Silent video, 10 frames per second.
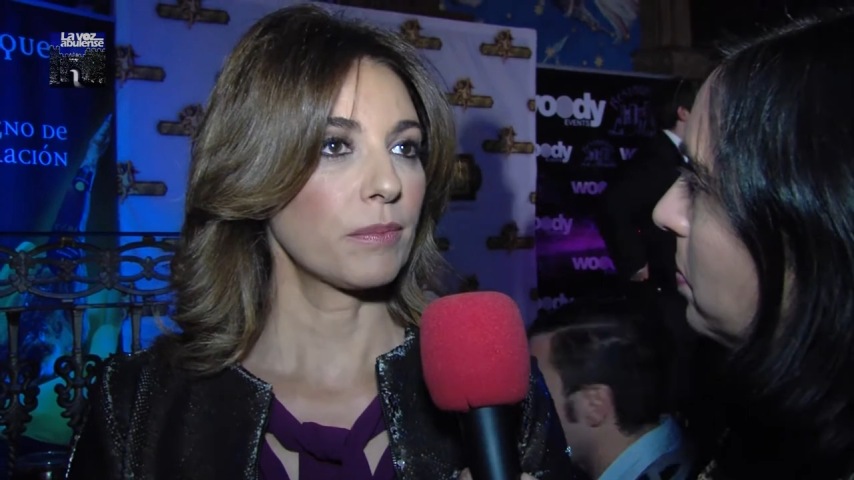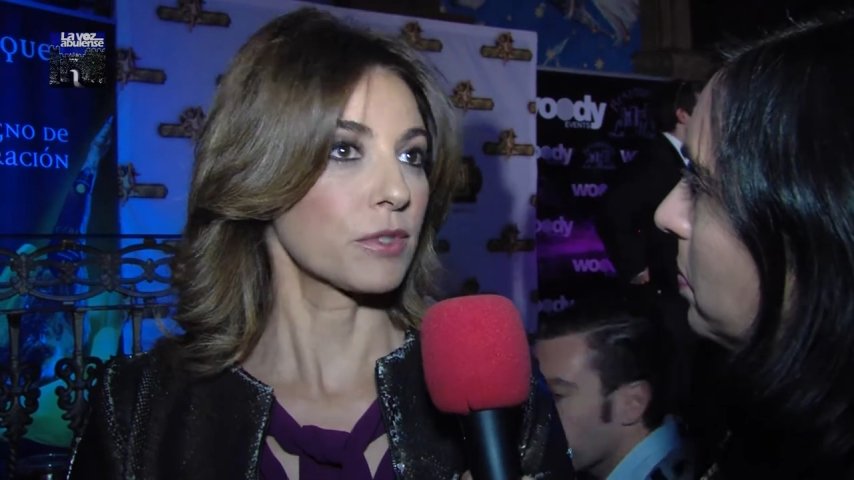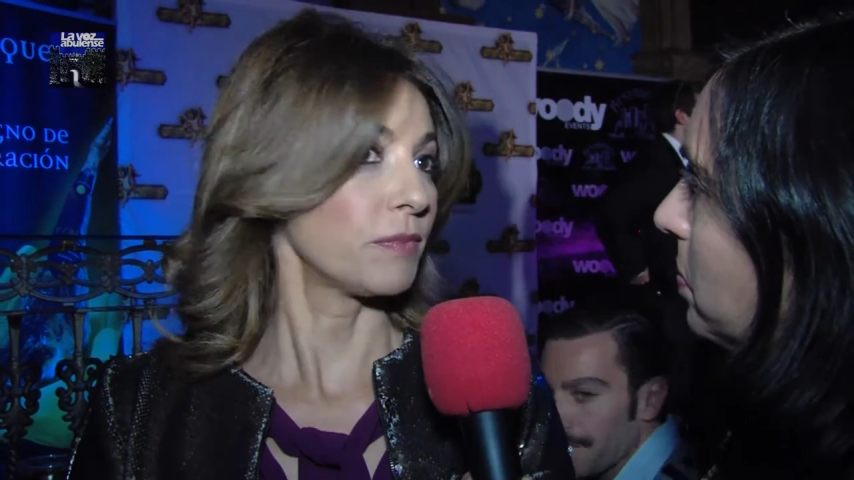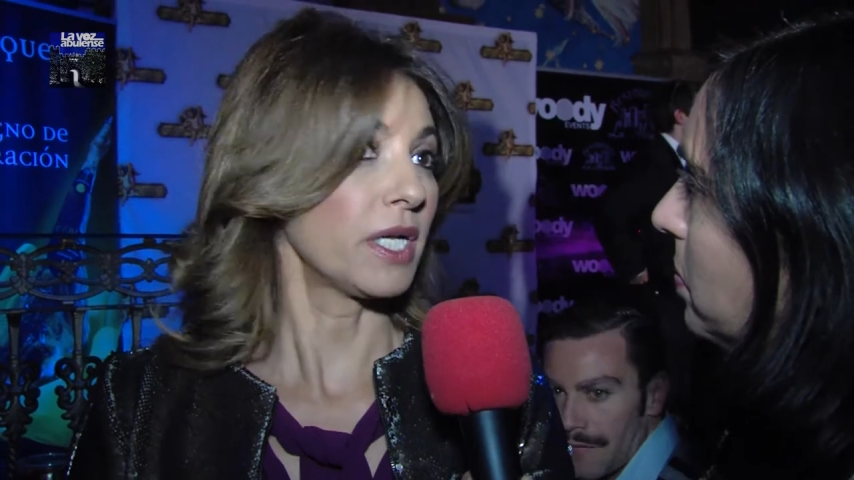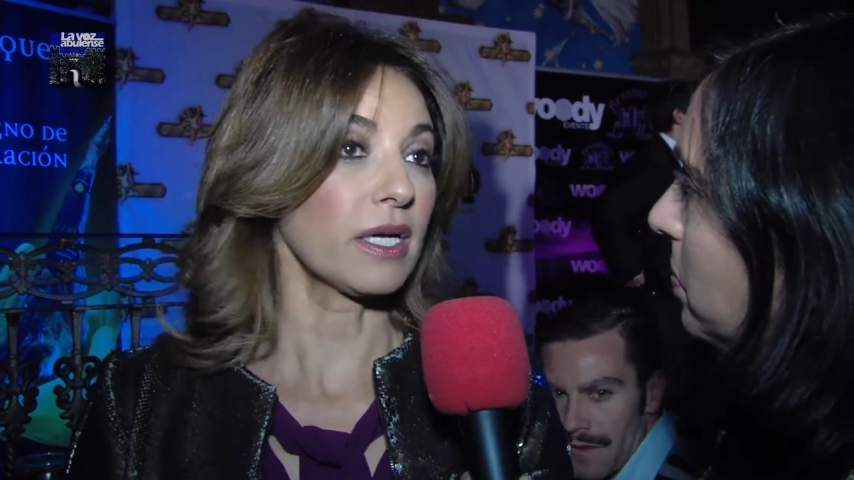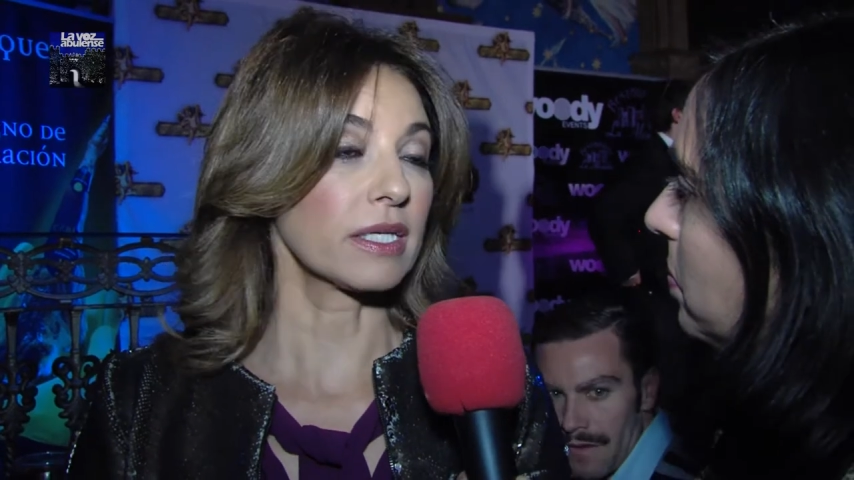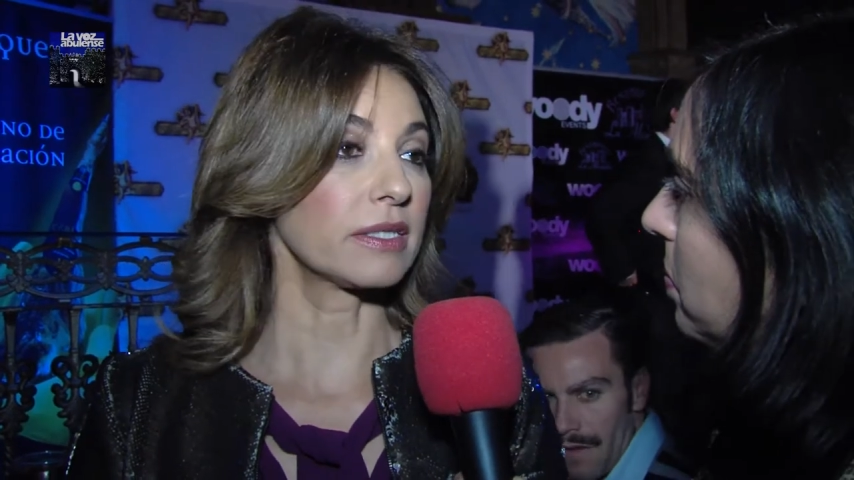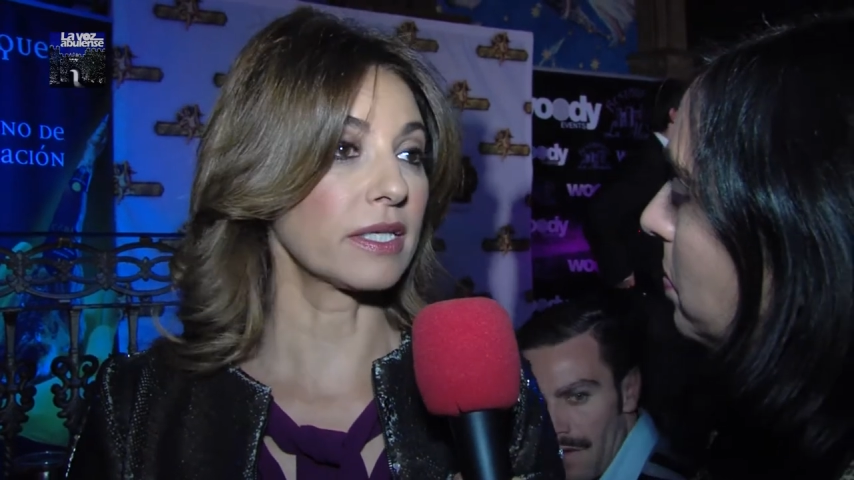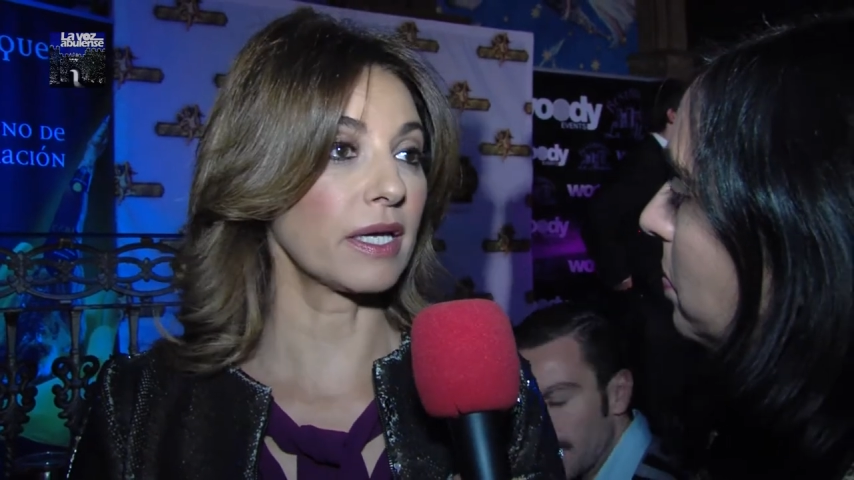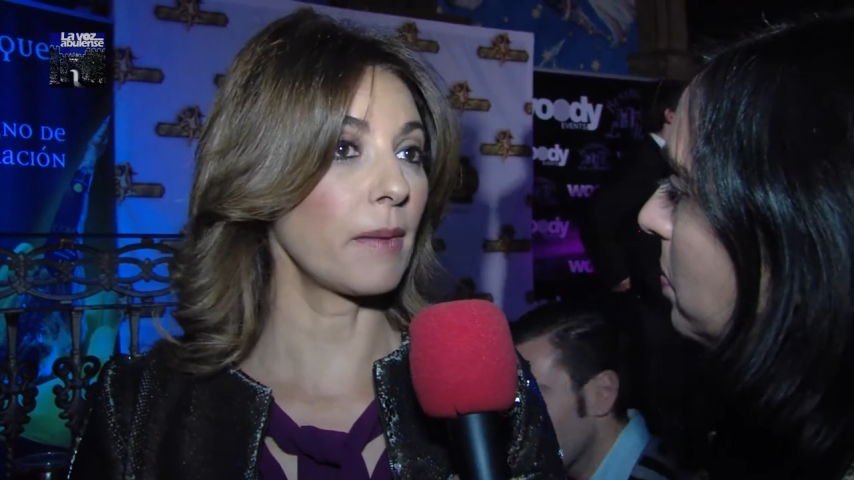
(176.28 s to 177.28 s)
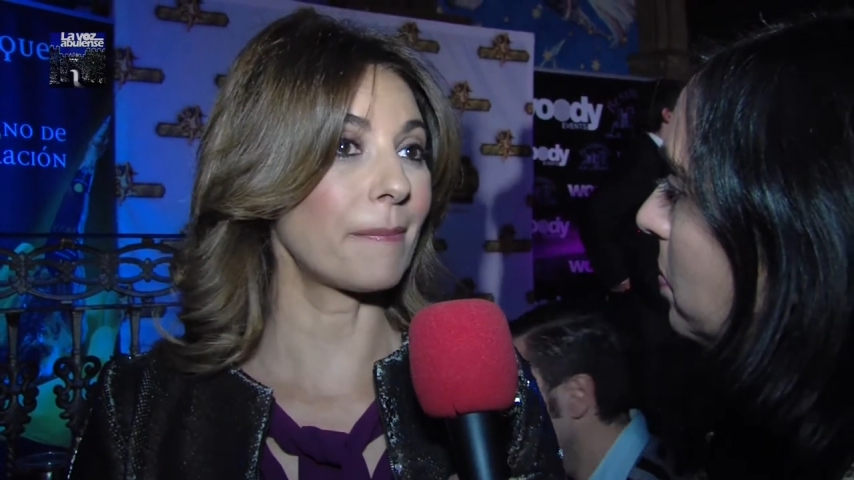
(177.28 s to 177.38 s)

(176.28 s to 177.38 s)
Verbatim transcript: pues mira, gente que ha